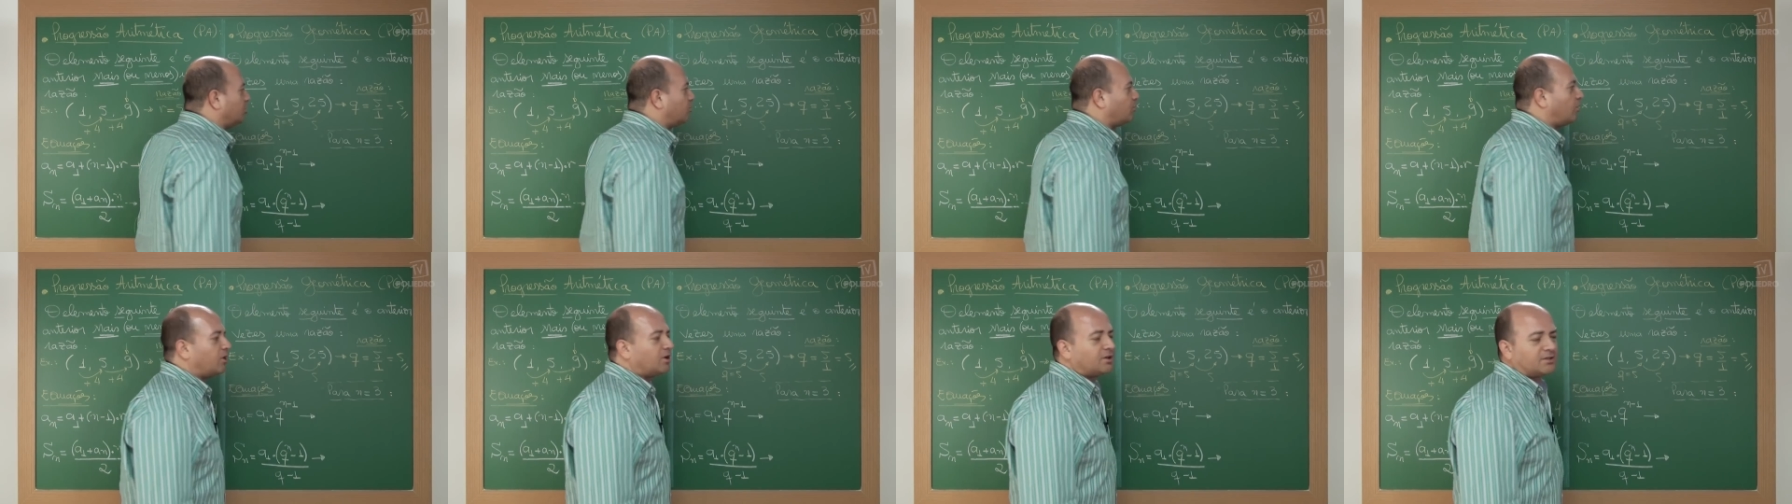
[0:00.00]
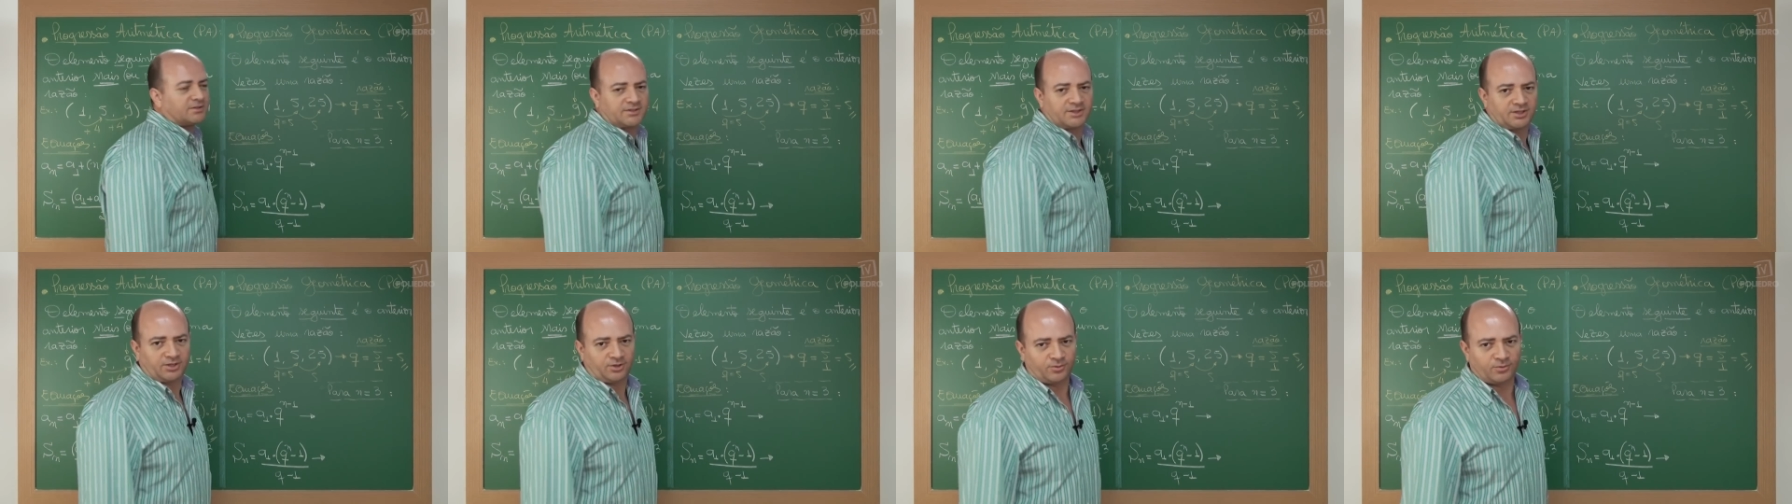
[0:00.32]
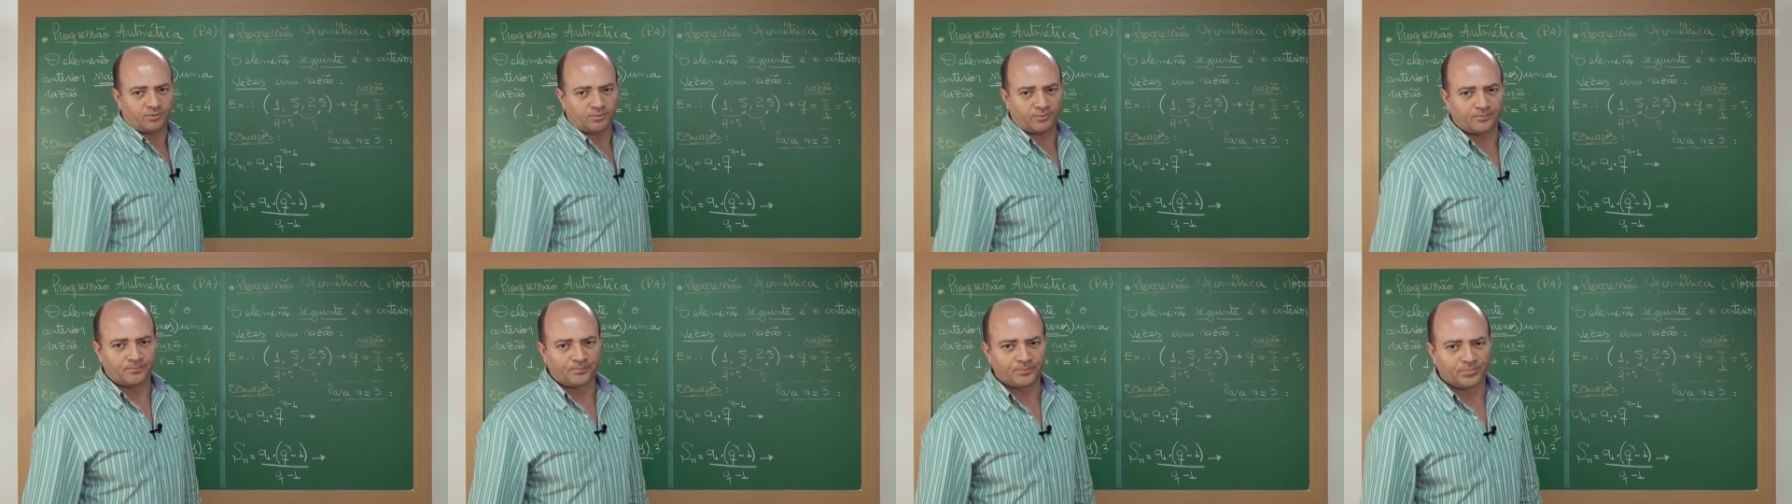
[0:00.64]
é igual a
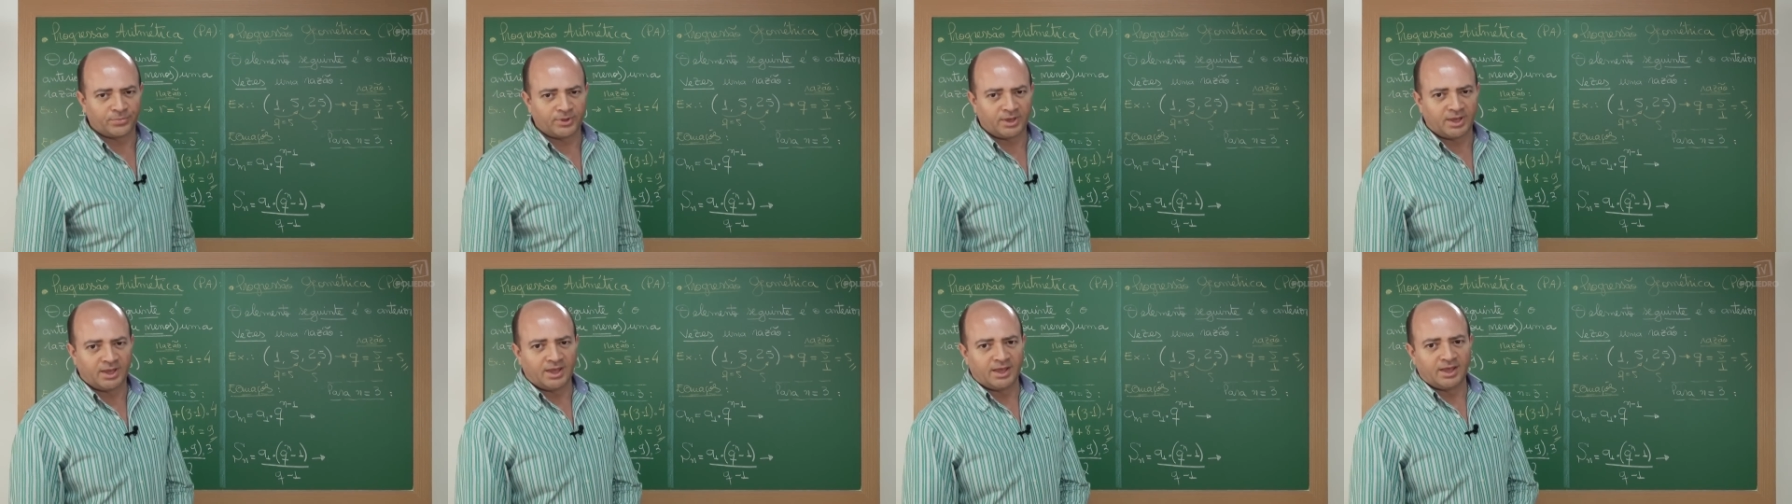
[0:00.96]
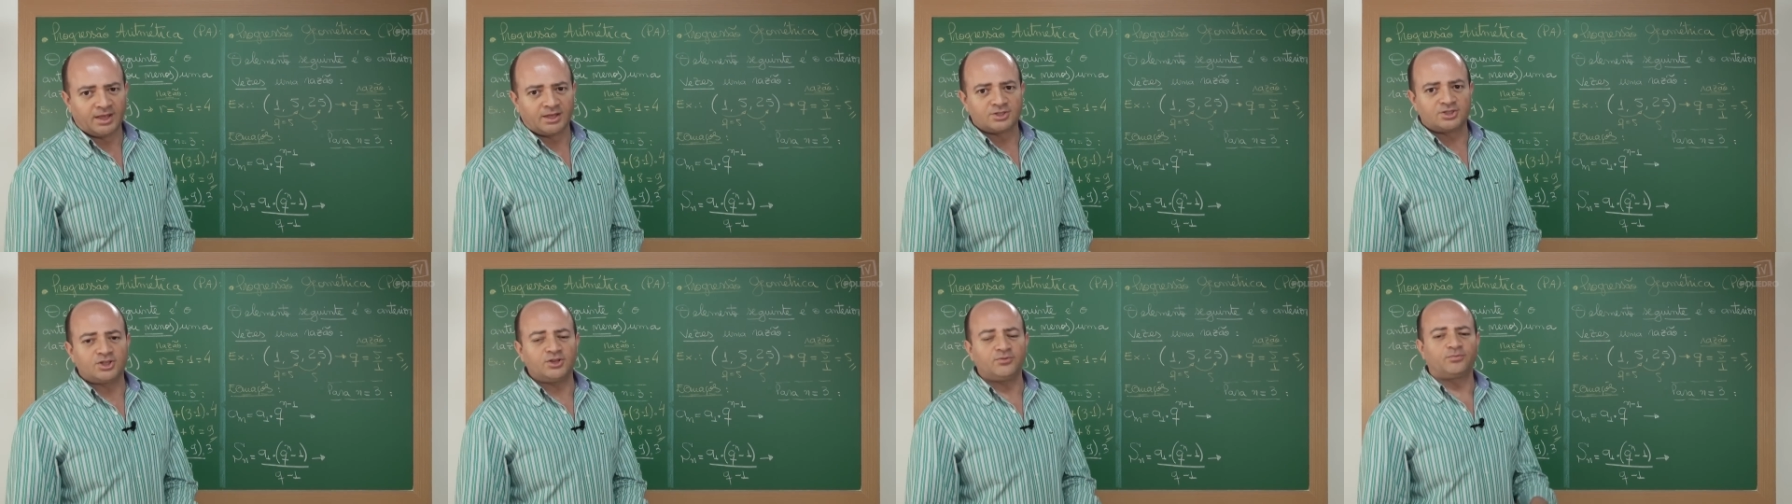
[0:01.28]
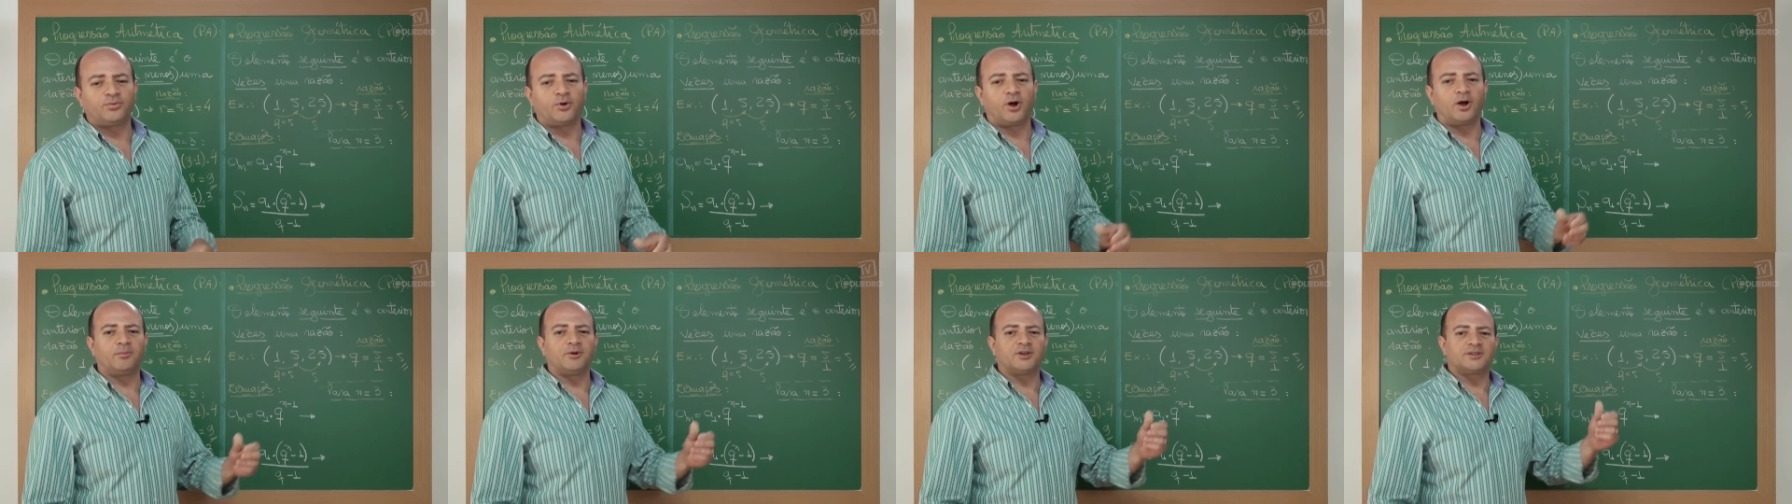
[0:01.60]
5. De
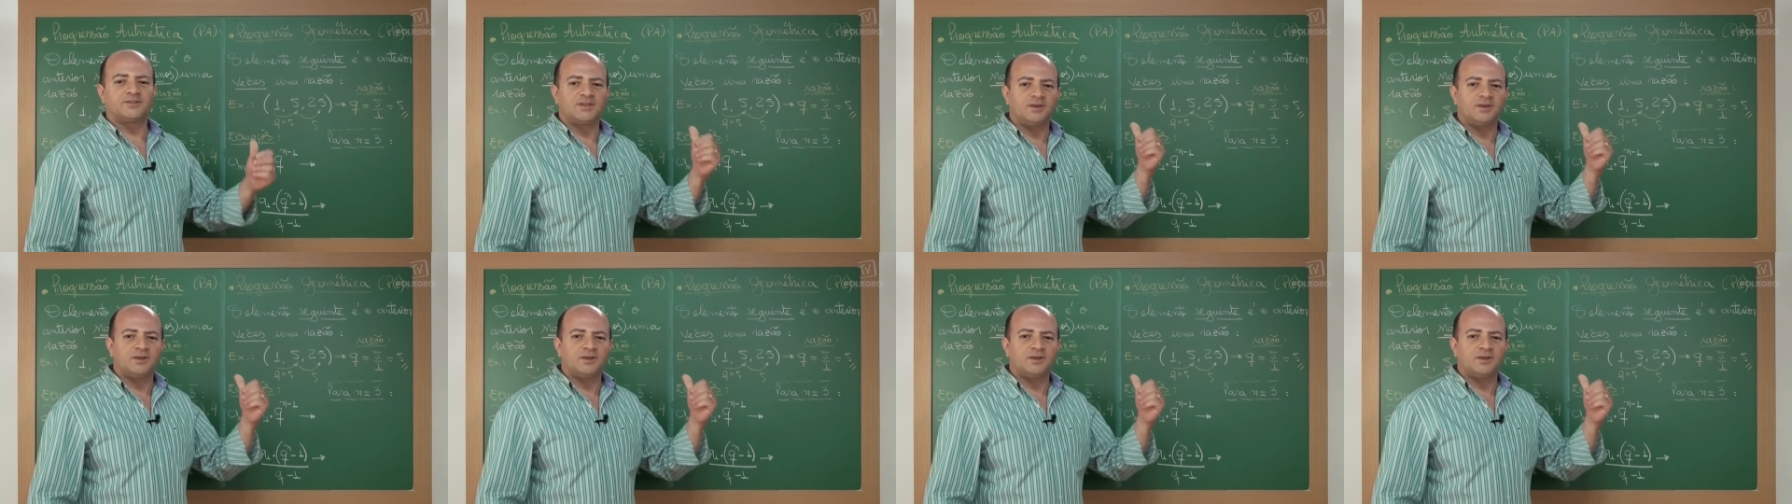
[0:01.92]
forma